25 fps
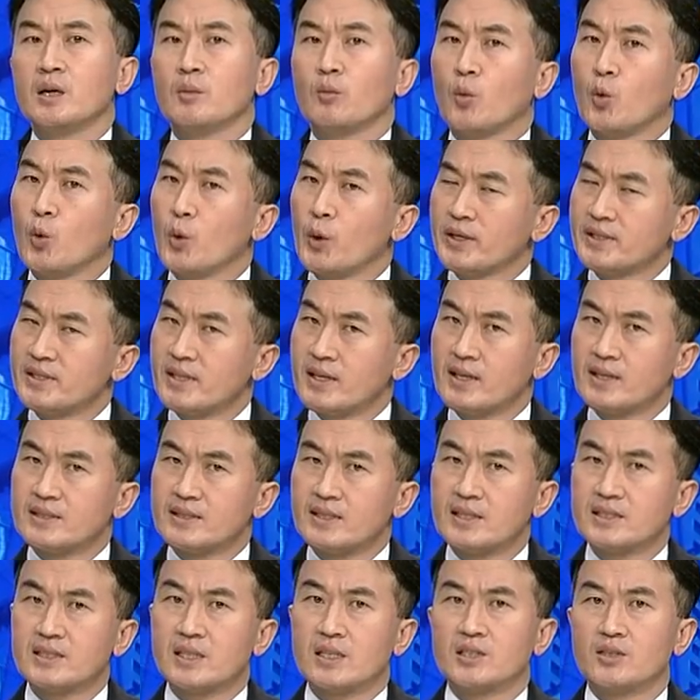모회사가
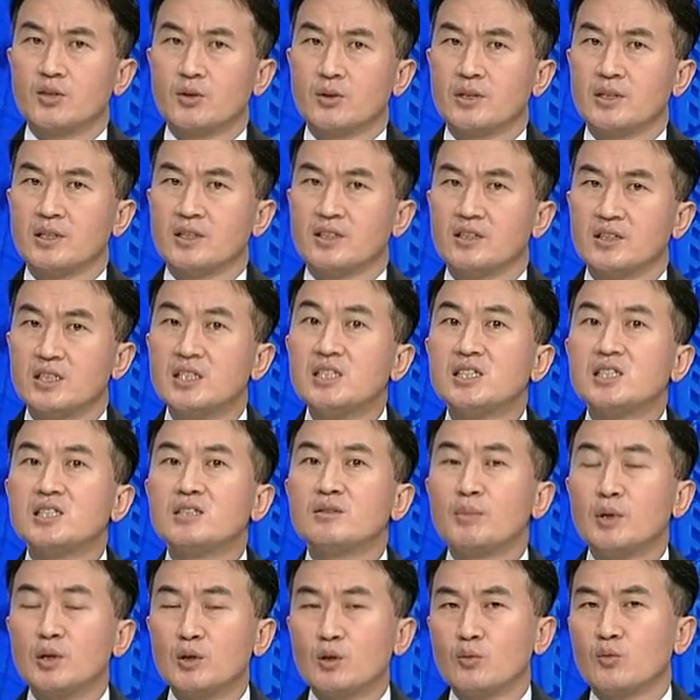상장되어 있는,
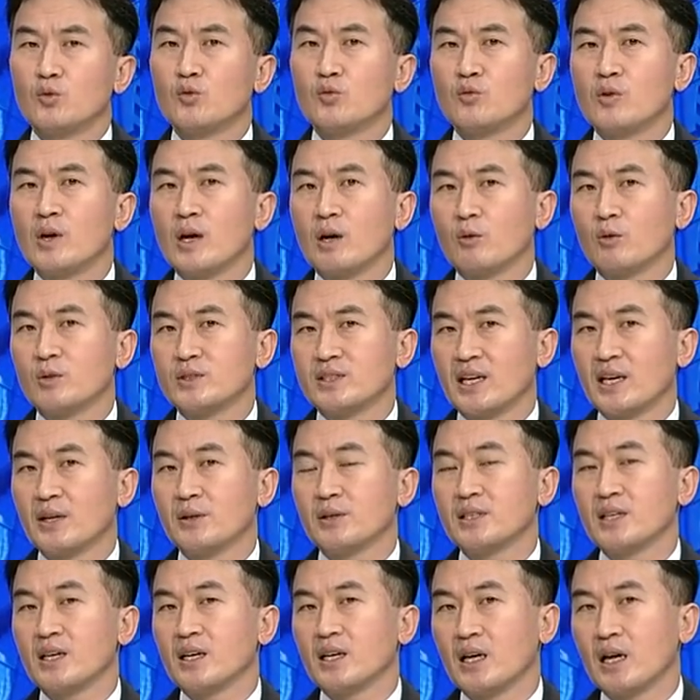있음에도 불구하고
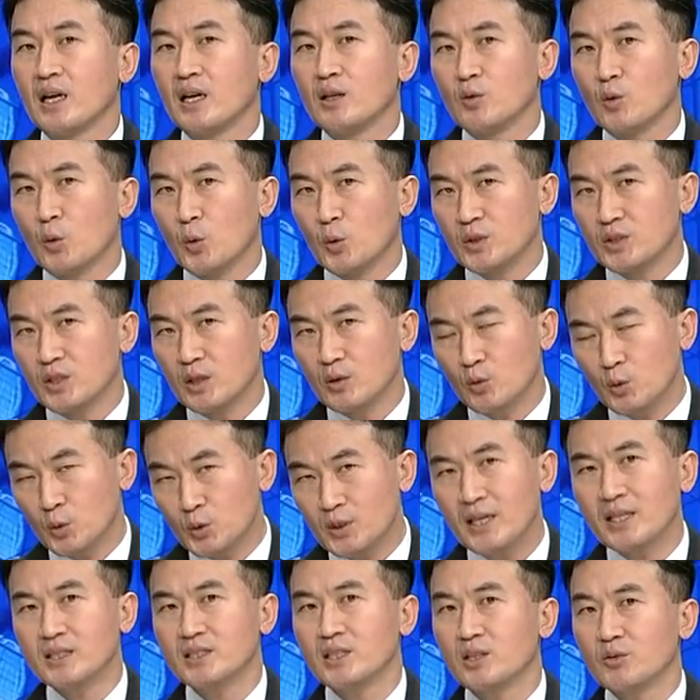자회사가 동시에 또
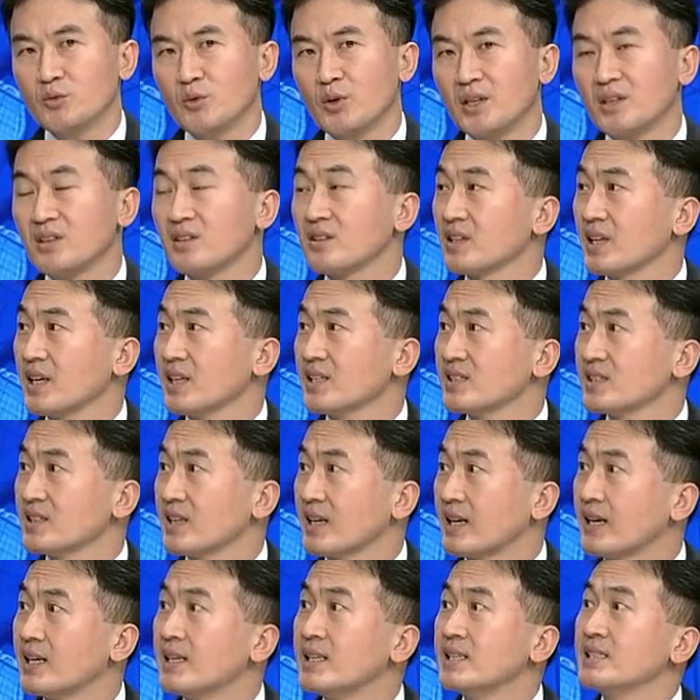상장되어 있는
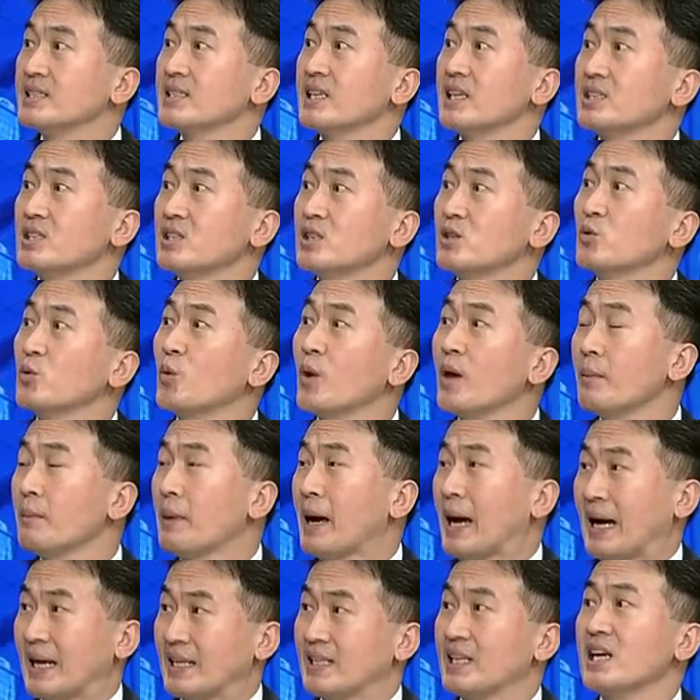케이스가 사실 꽤
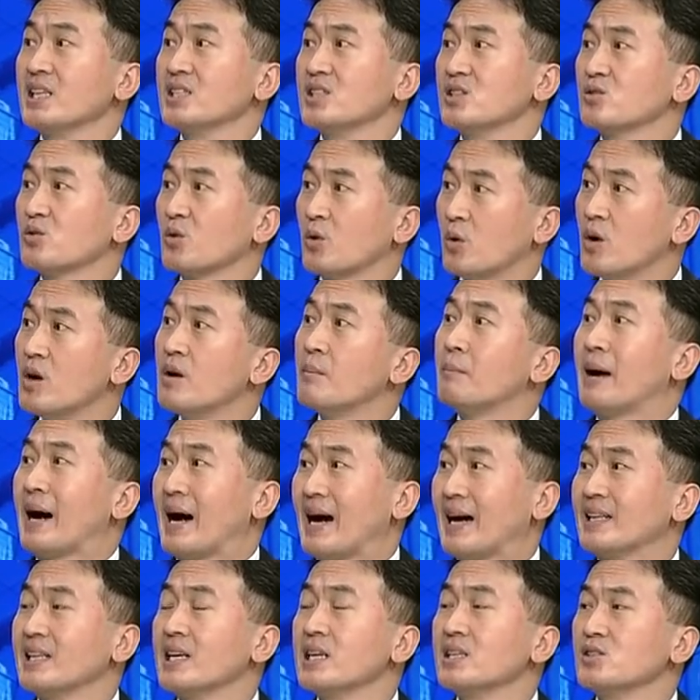많아지고, 예.
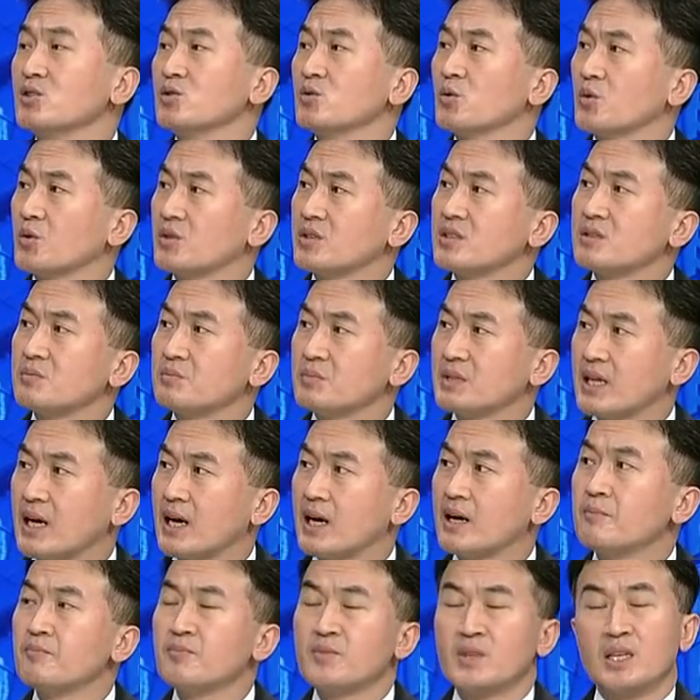많아지고 있습니다.
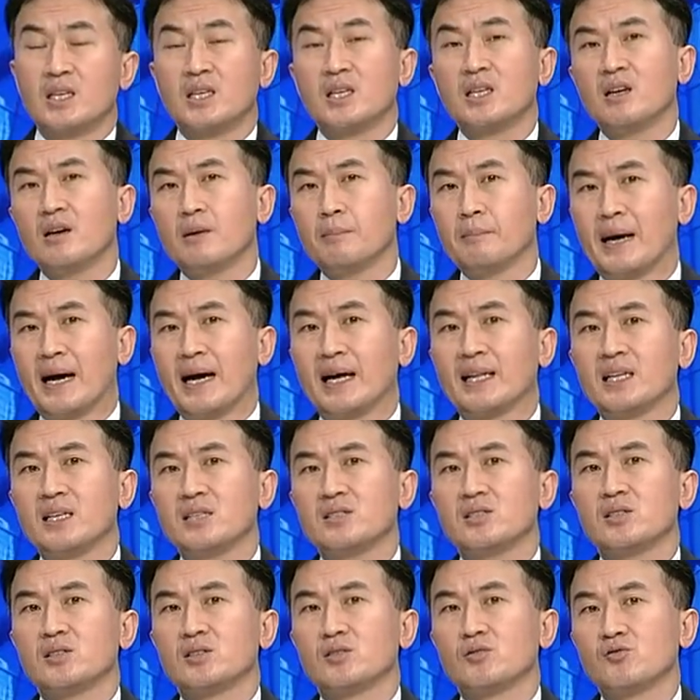음. 이런
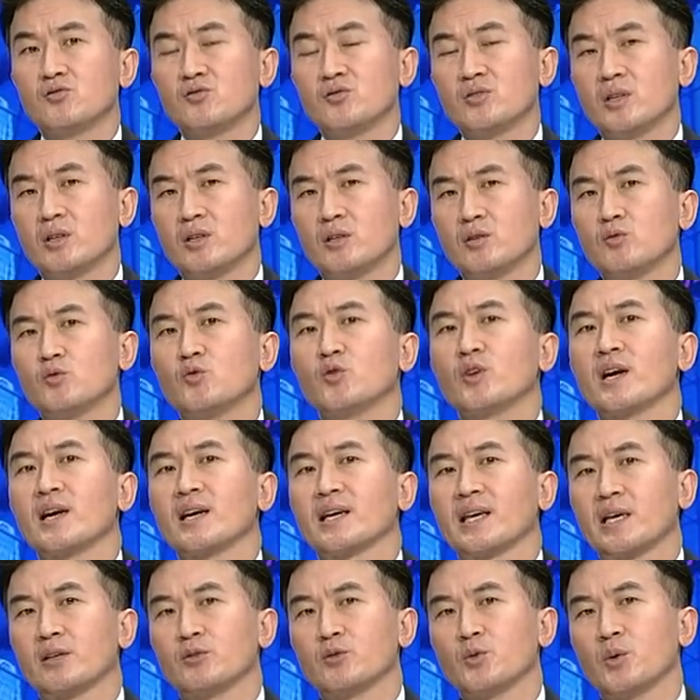많아지는 추세를 우리가
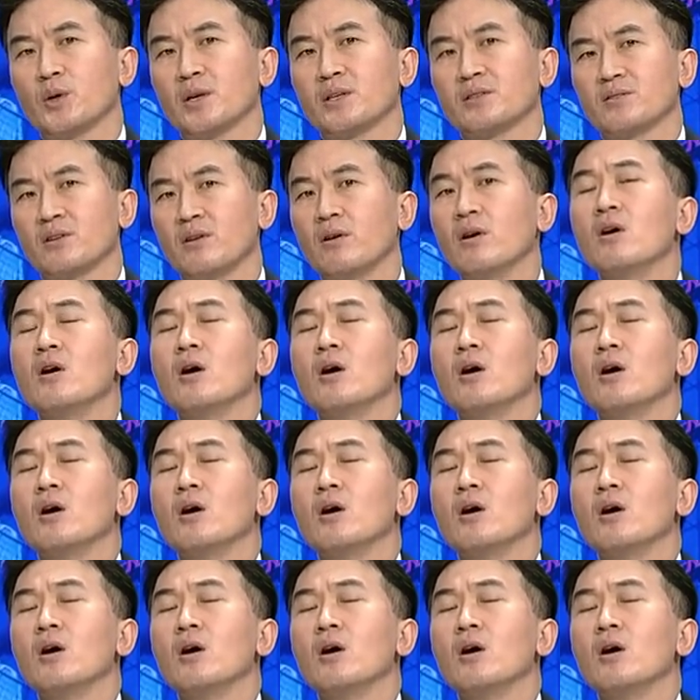계속해서